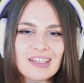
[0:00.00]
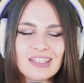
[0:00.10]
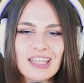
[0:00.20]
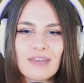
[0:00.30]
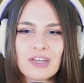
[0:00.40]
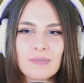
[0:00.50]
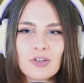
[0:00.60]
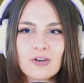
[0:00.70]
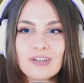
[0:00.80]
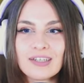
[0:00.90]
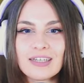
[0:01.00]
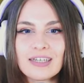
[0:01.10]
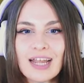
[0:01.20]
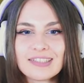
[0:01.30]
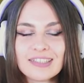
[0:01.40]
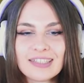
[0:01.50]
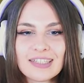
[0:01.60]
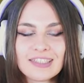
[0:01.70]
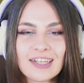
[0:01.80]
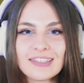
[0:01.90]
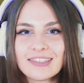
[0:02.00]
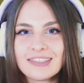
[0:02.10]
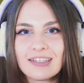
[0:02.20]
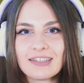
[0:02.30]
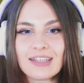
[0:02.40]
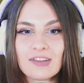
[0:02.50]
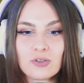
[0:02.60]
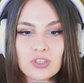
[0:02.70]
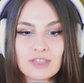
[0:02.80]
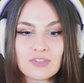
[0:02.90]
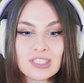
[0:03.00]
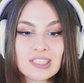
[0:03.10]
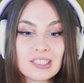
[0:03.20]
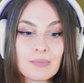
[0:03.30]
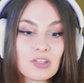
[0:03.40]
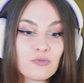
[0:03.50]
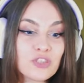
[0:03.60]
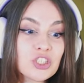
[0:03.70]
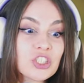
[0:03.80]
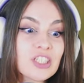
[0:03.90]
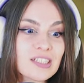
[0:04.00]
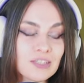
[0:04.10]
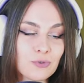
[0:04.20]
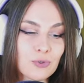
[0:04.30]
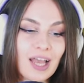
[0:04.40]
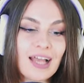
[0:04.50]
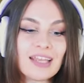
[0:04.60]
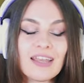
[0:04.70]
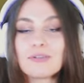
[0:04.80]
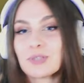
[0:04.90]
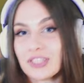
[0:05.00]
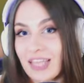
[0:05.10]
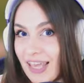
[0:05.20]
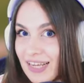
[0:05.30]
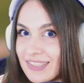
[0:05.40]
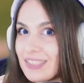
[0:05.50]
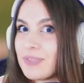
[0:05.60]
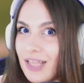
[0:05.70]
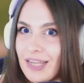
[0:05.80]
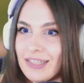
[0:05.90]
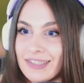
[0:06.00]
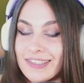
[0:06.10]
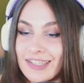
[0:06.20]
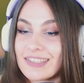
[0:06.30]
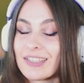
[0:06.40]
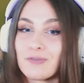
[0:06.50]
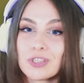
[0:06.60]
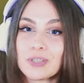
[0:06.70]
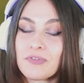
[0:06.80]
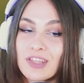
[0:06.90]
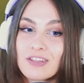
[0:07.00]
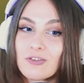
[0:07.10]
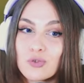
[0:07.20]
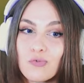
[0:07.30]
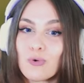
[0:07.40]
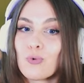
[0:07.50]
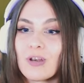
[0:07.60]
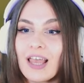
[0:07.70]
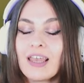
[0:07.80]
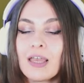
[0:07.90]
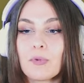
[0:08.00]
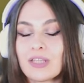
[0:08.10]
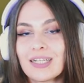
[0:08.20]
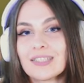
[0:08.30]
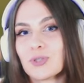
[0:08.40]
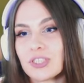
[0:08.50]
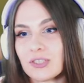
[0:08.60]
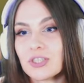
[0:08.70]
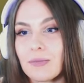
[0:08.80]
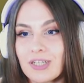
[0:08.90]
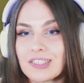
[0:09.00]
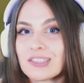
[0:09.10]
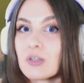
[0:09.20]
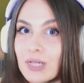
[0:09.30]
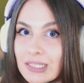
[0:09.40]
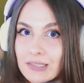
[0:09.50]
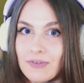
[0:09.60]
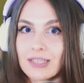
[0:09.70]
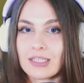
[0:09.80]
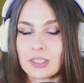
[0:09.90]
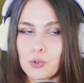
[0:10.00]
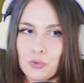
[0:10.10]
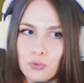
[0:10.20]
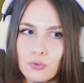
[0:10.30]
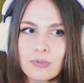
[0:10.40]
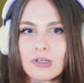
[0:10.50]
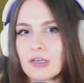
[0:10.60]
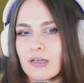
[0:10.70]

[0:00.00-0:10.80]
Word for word: nie wiem, no e, raczej narażaliście się na to, że wszyscy cię będą wyszydzać w ogóle, ale ja wiem, że teraz niby dalej też tak jest, ale wierzcie mi, wtedy to już w ogóle, bo teraz już jest troszkę bardziej znormalizowane, jakieś YouTube,